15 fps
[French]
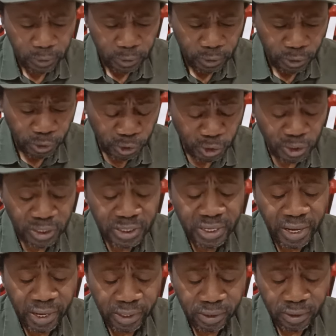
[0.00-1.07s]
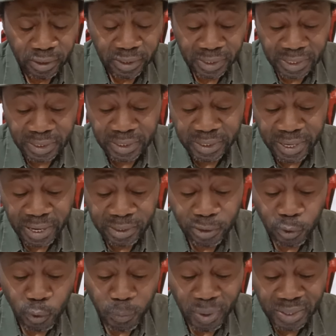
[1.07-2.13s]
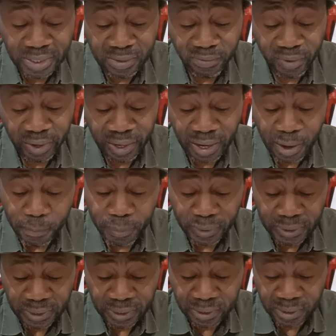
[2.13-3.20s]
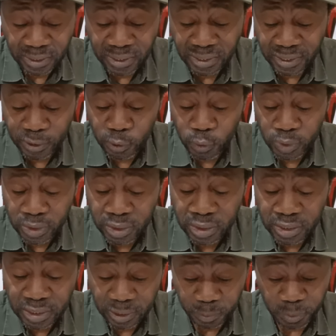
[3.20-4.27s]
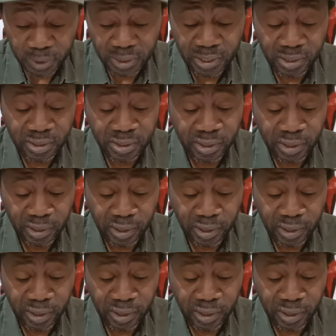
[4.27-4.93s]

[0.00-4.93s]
Jill Stein, candidate du Parti vert à la présidence des États-Unis, était présente